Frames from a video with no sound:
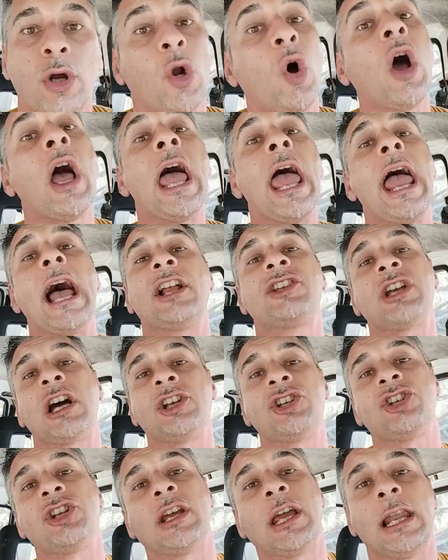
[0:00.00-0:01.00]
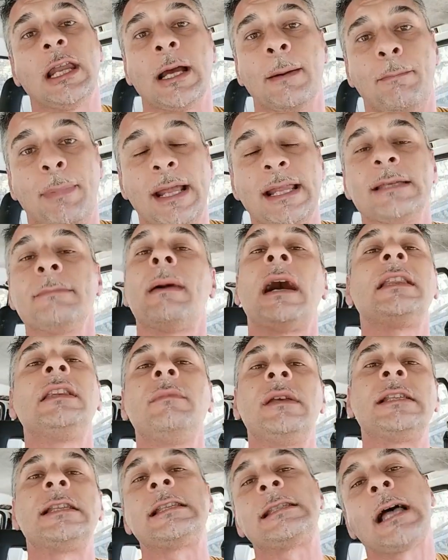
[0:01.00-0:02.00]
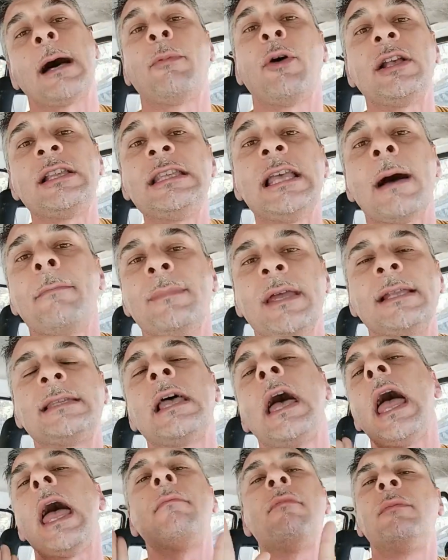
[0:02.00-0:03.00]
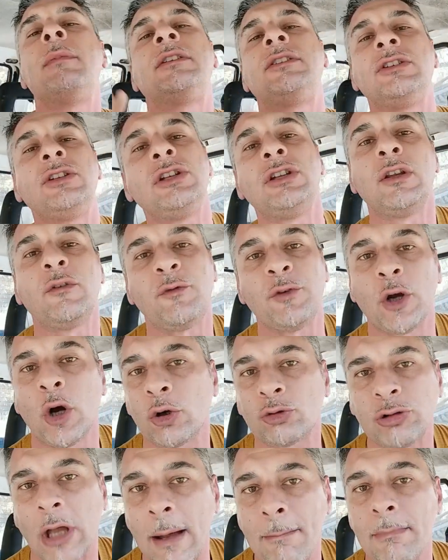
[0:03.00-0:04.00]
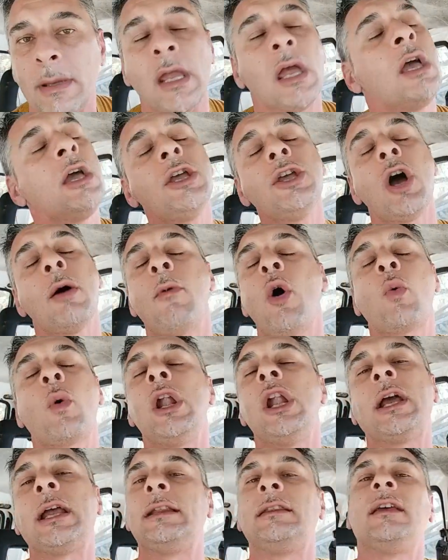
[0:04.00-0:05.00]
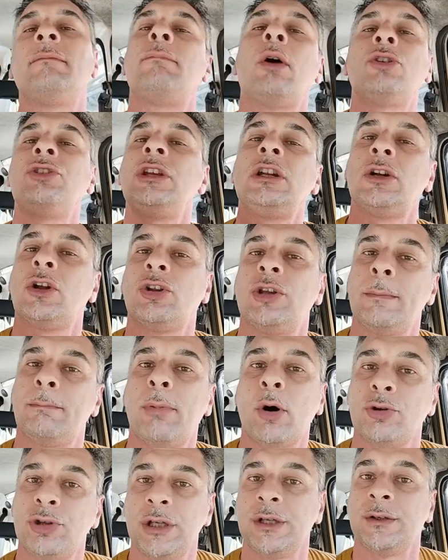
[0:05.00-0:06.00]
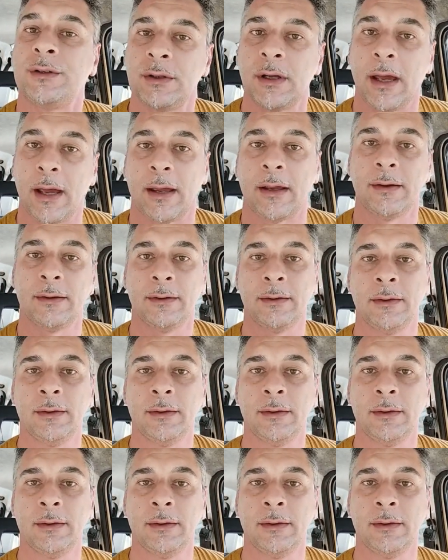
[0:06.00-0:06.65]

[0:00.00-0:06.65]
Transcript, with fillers: Facebook, no? E ha già riuscito quello che pensa. Ma se sta poesia a me e mi mettete in difficoltà a me. Io ma quello che devo dire lo devo dire. Eh.